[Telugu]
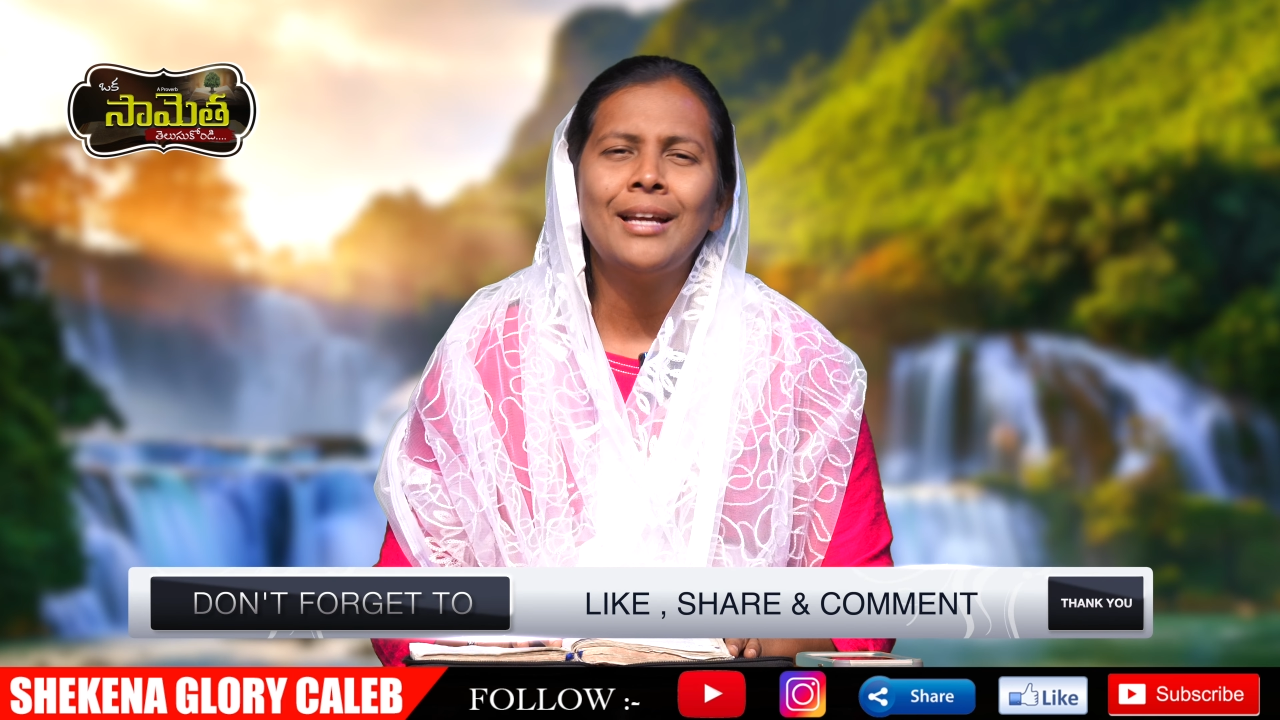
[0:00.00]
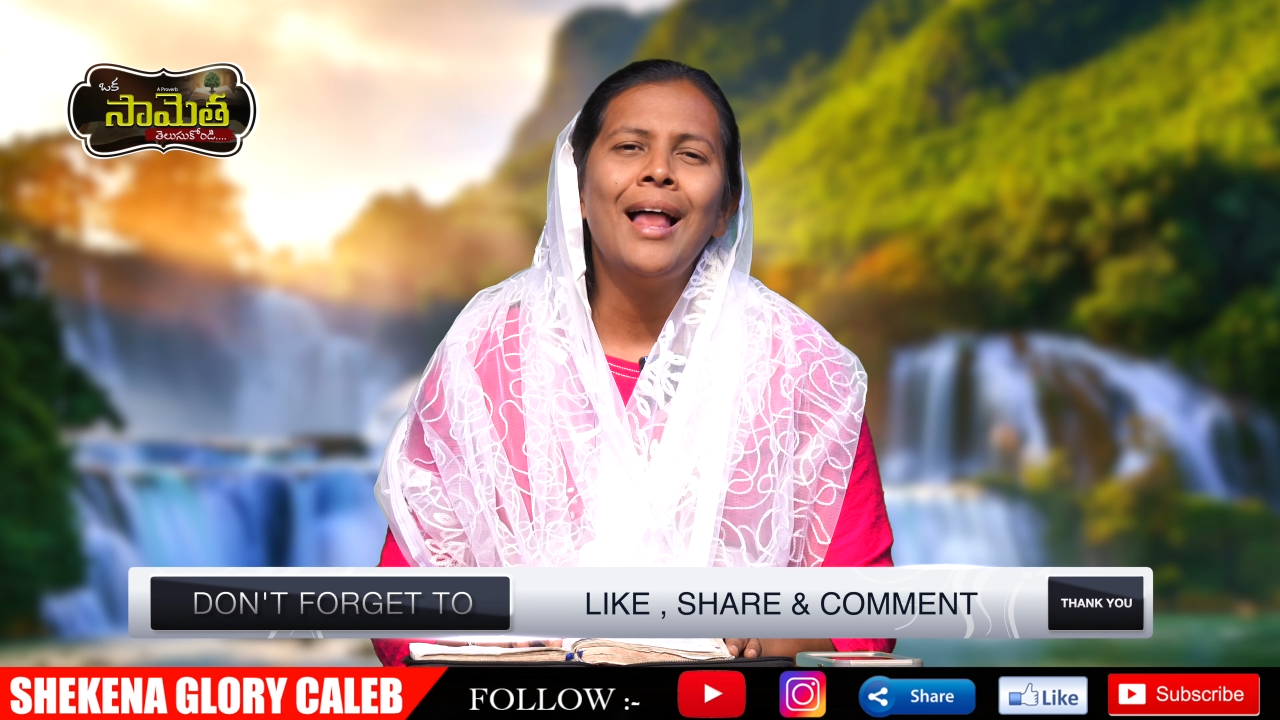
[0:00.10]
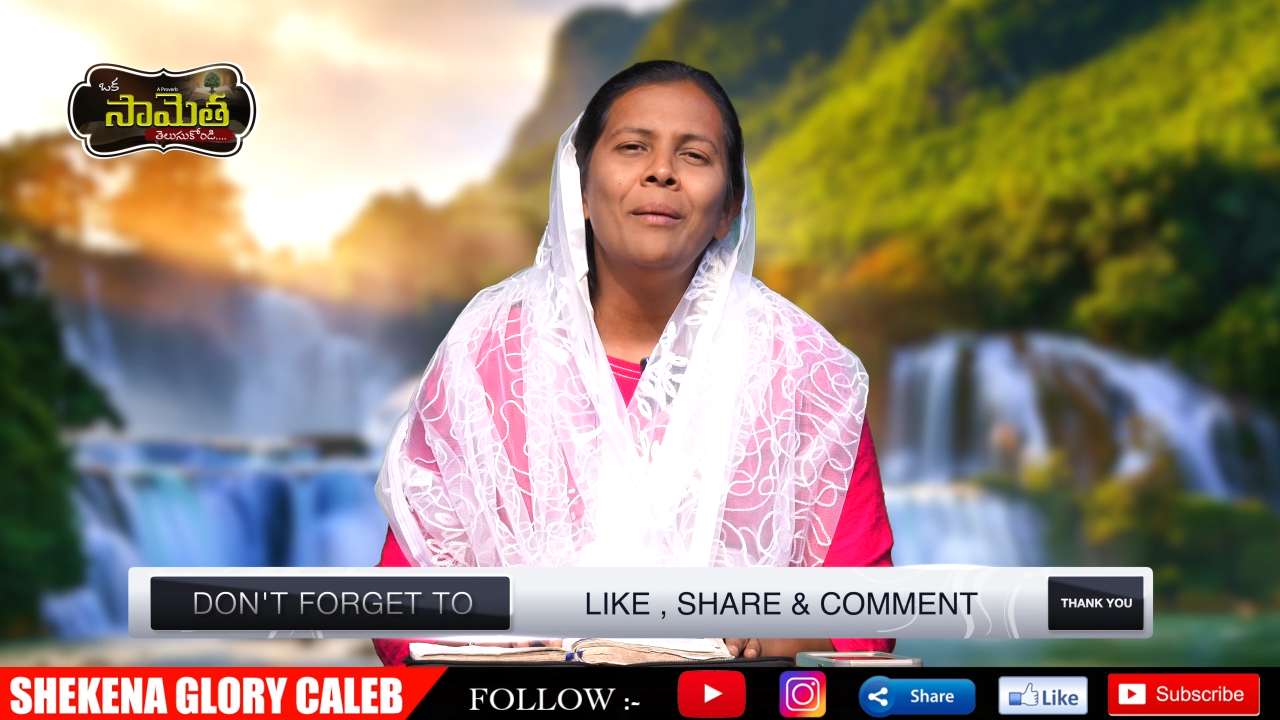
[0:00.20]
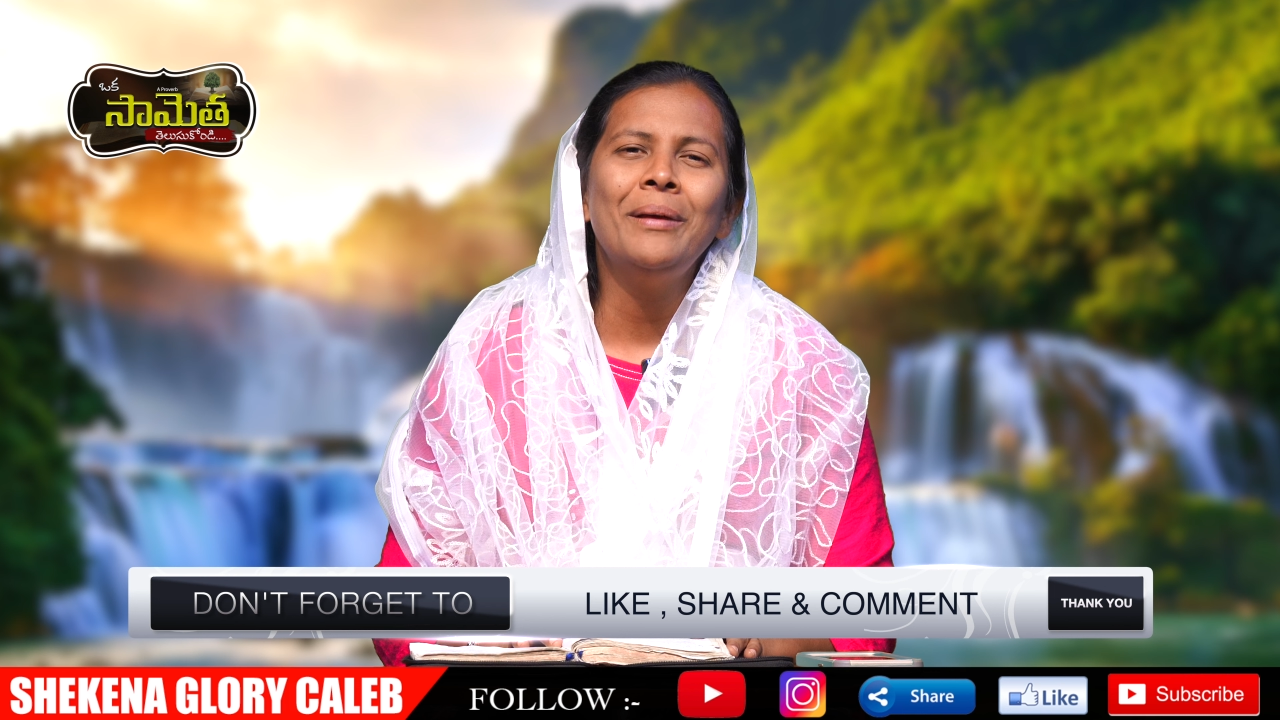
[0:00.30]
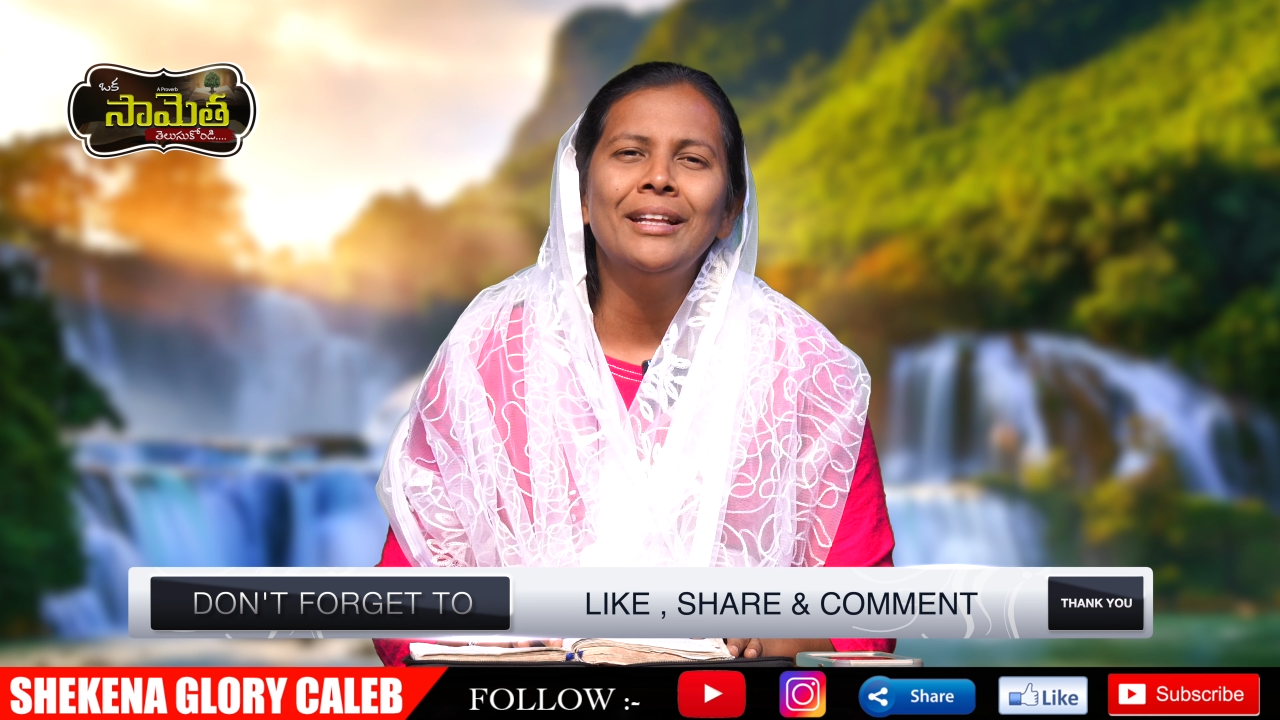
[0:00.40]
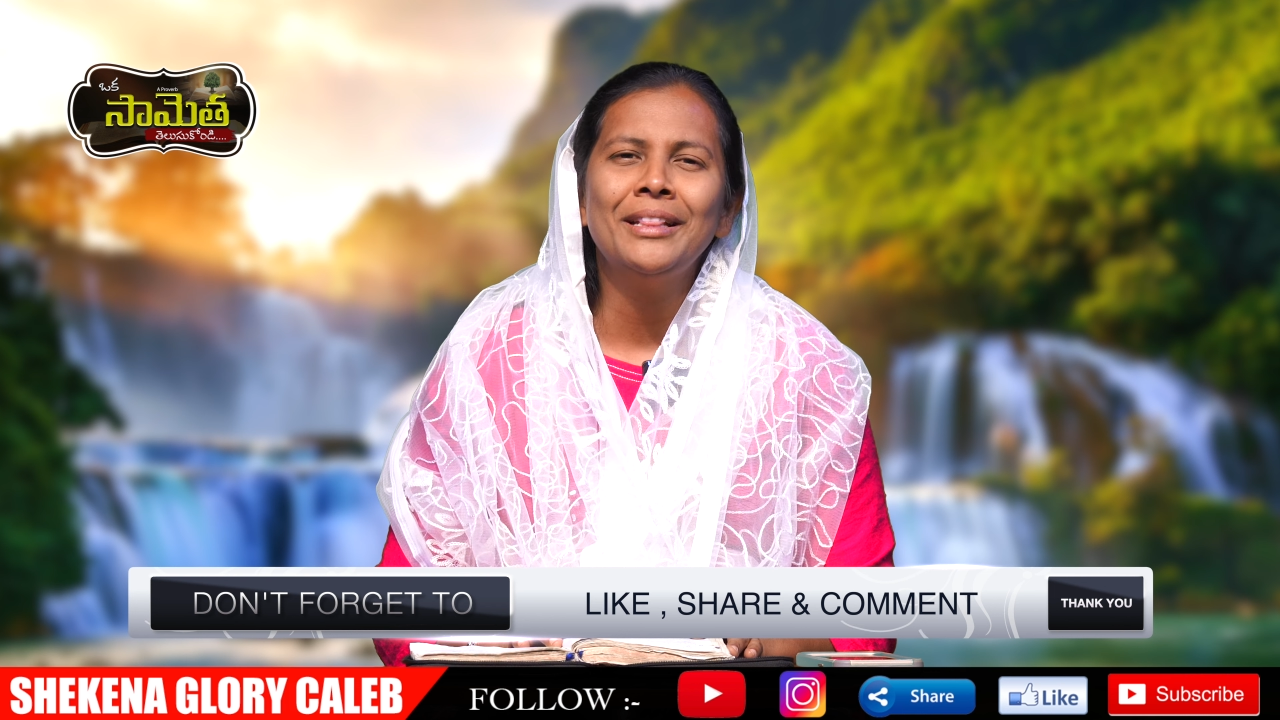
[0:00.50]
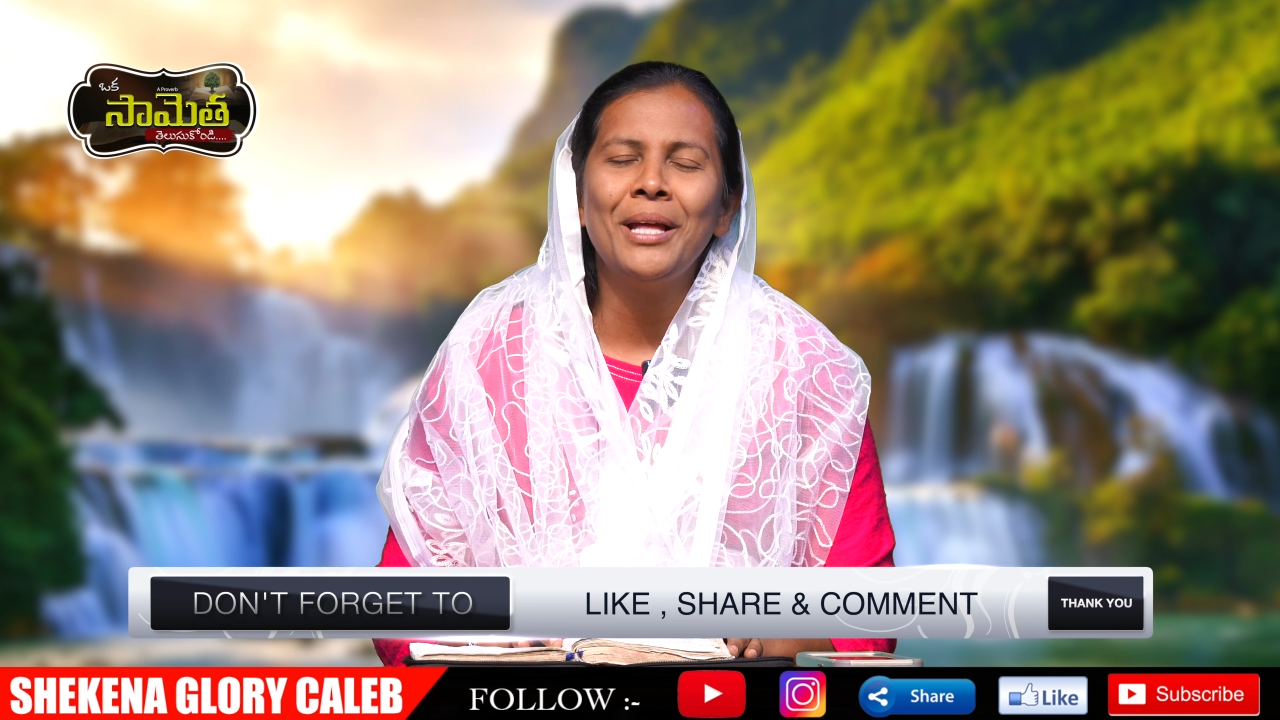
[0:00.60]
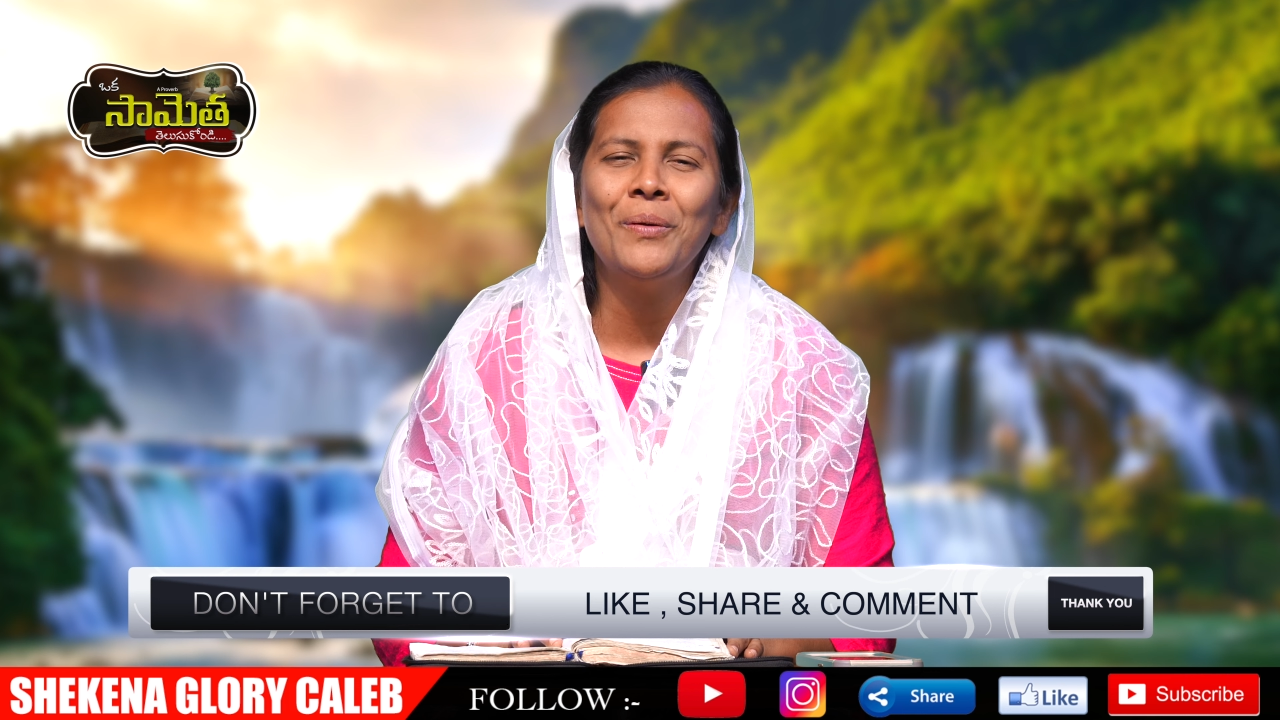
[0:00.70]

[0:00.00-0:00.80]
చాలామందికి